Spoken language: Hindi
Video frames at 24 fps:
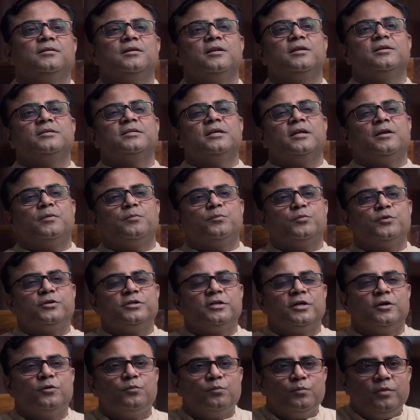चलिए सर
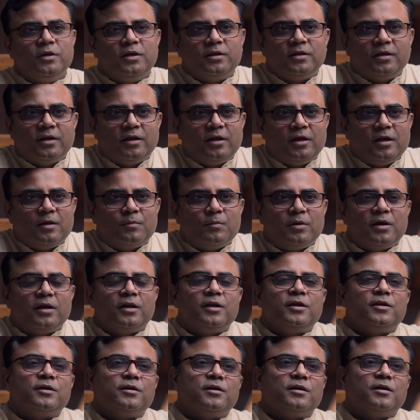मुझे उम्मीद है कि
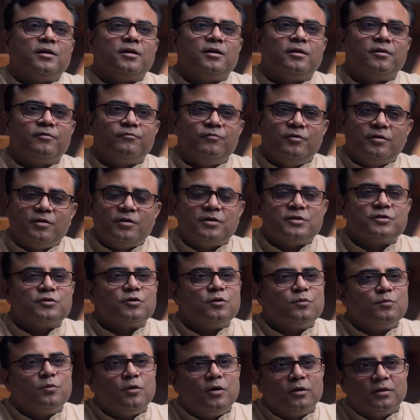हमारी व्यूअर्स
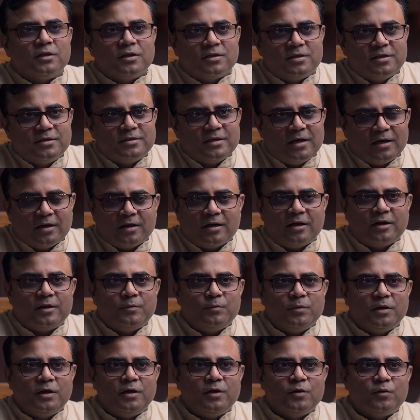को बहुत अच्छी जानकारी
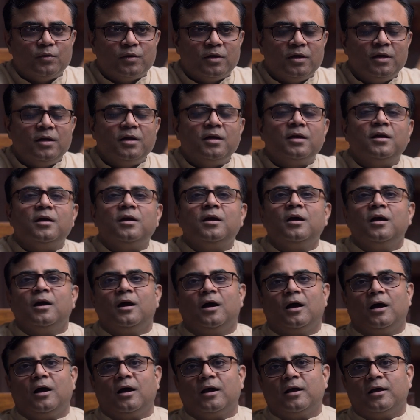मिली होगी
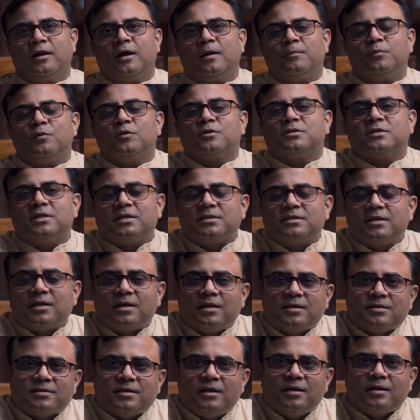अगर आप लोग सर से
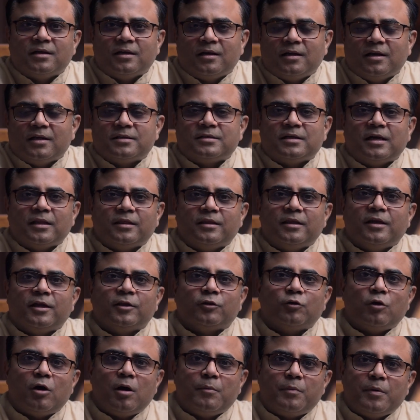कंसल्ट करना चाहते
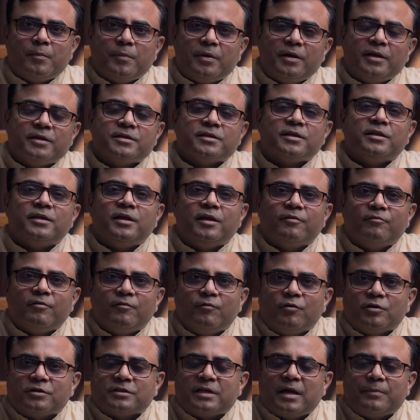हैं तो आप हमें नीचे दिए हुए
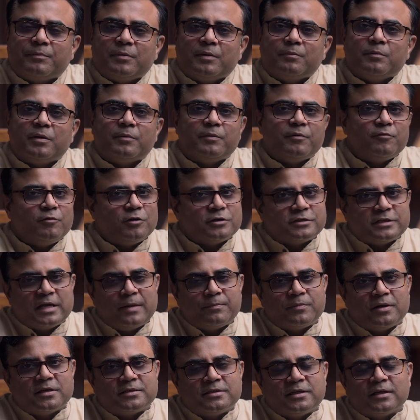व्हाट्सएप नंबर पर
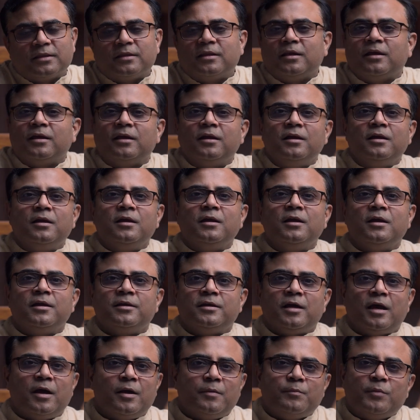व्हाट्सएप कर सकते हैं
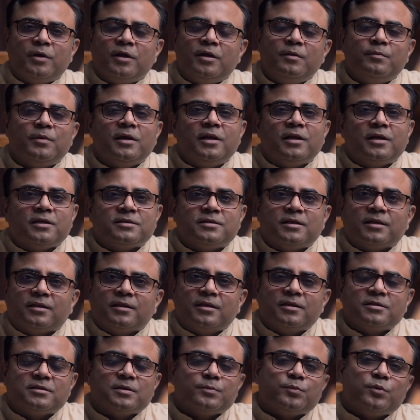या हमें ईमेल कर
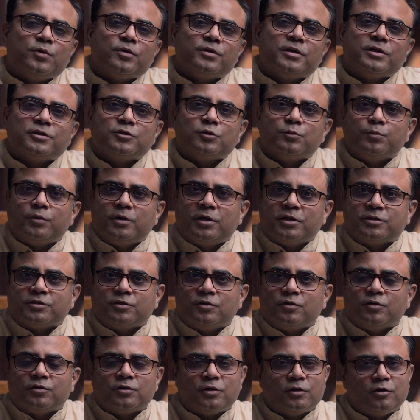सकते हैं सपोर्ट एट सुपर
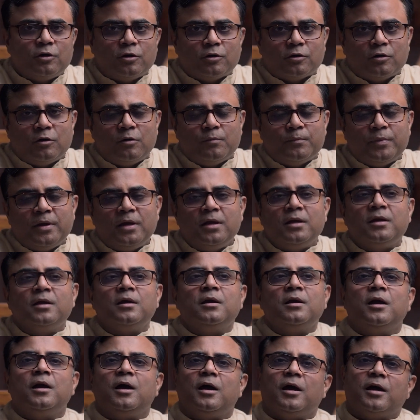एस्ट्रोलॉजर डॉट कॉम पर
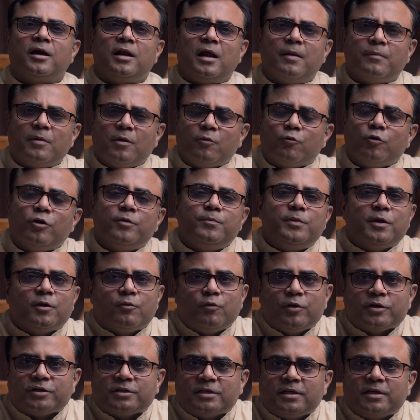अगर आपका कोई भी
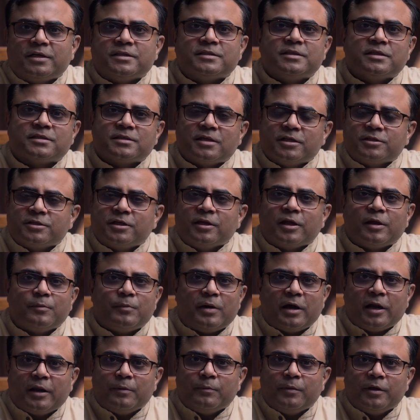क्वेश्चन है इस डिस्कशन के
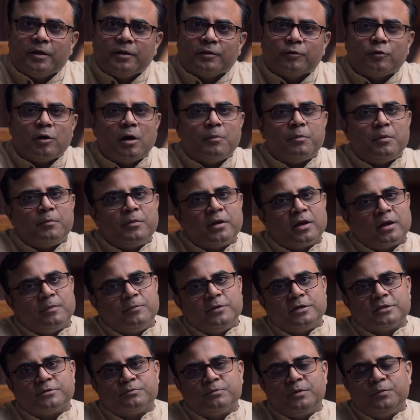बारे में तो आप हमें
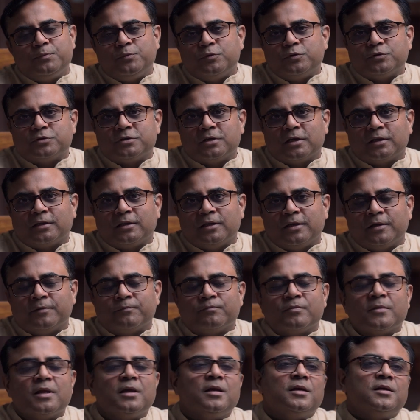कमेंट्स में पूछ सकते
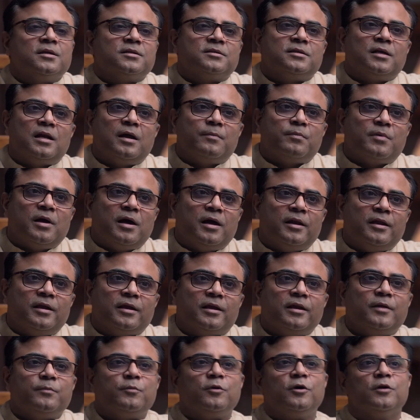हैं सर आपका
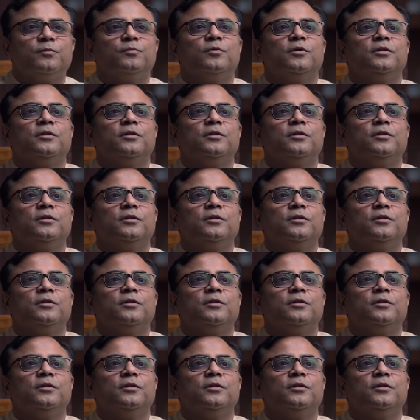आने के लिए बहुत